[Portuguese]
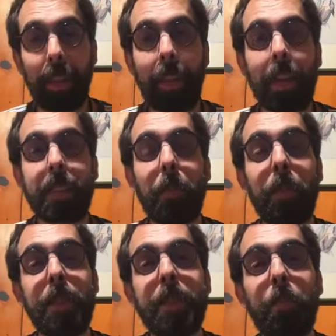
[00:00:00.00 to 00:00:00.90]
E essa é a
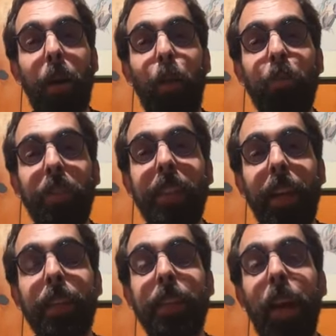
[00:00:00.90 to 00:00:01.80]
principal
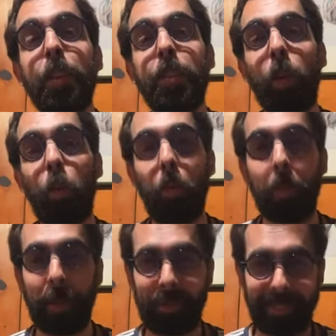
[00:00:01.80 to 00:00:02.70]
finalidade da
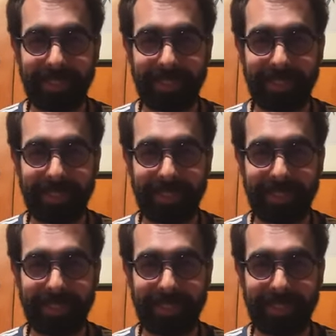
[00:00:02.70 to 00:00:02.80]
culpa.